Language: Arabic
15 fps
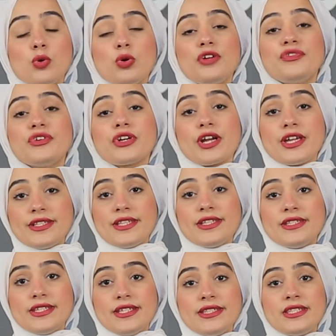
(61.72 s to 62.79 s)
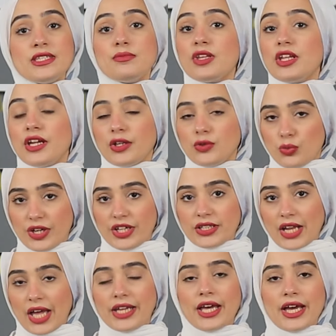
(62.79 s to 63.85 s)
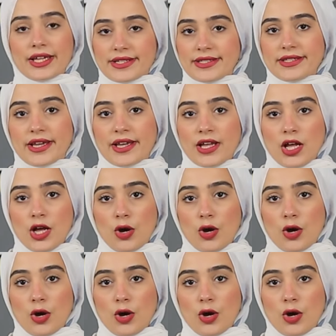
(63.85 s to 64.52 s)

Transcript: موقف الرئيس السيسي من العدوان على غزة